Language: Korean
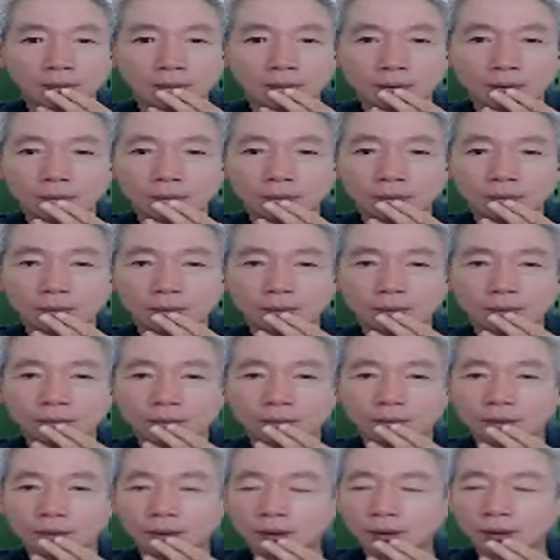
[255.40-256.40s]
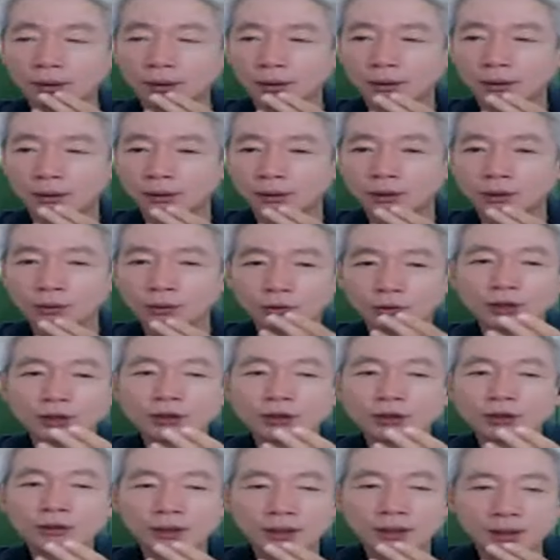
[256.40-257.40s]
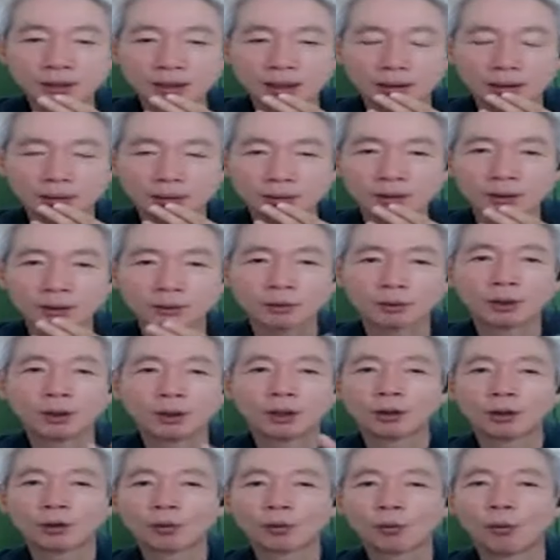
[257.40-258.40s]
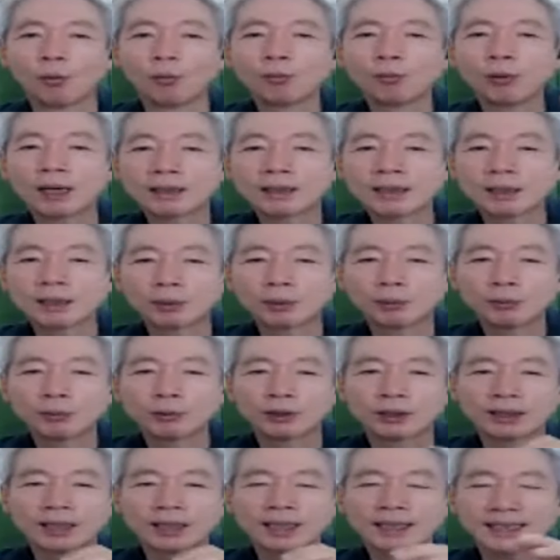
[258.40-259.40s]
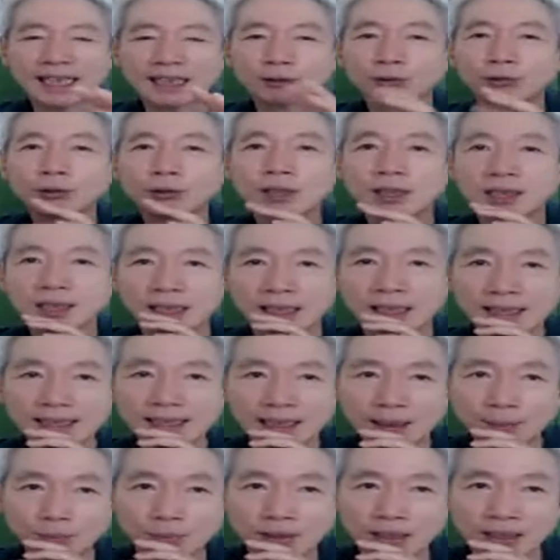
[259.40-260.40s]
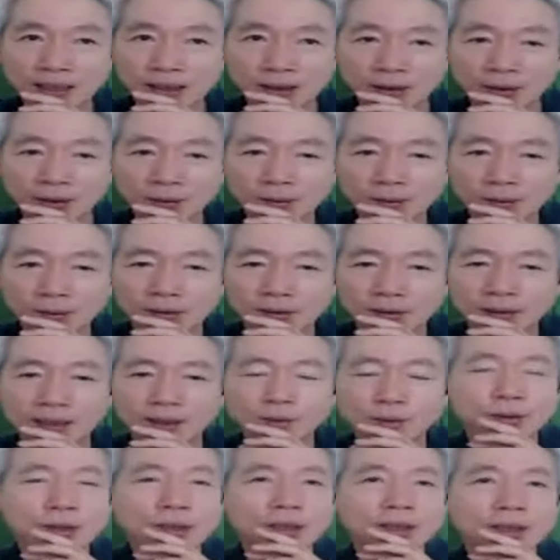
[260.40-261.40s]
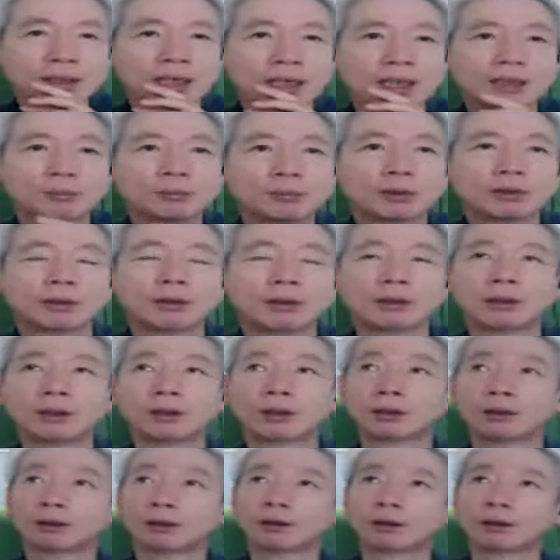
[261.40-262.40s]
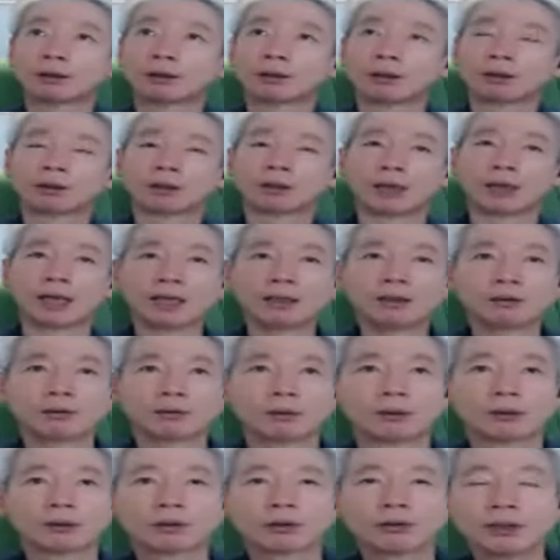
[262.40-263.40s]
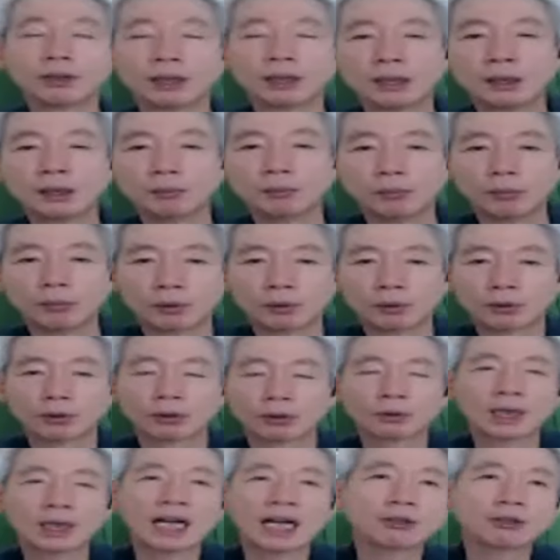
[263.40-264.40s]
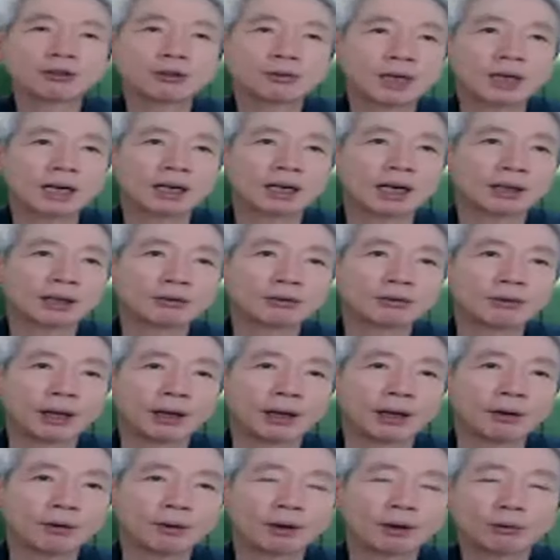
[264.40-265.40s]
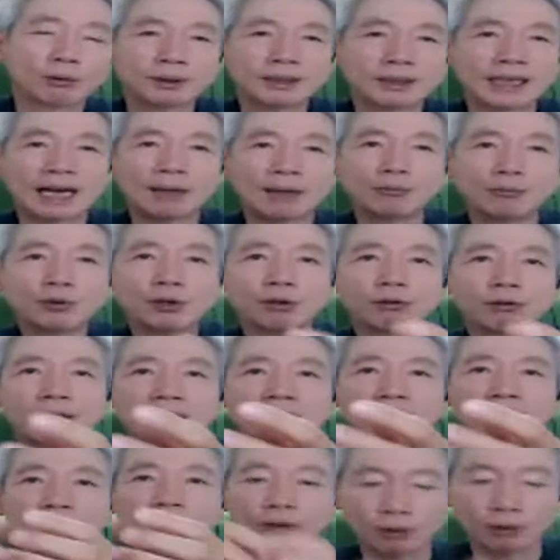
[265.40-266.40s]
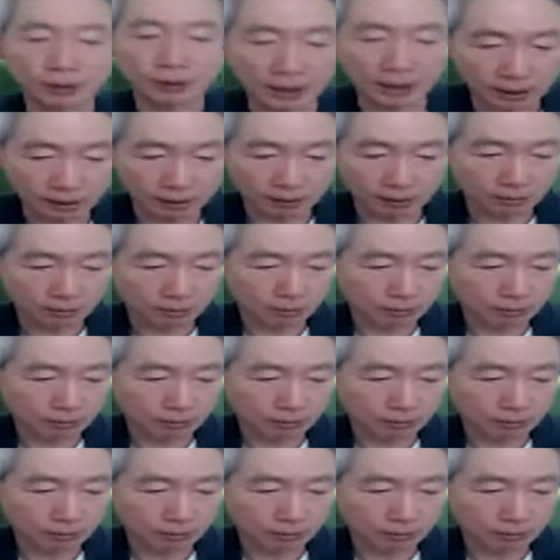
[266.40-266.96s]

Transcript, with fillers: 어 쉬는 시간 그 공부하다 보면 이렇게 자투리 시간이 남잖아요. 자투리 시간이면 애는 선생님 저칼좀 깎아도 돼요? 하고 나무젓가락을 꺼내.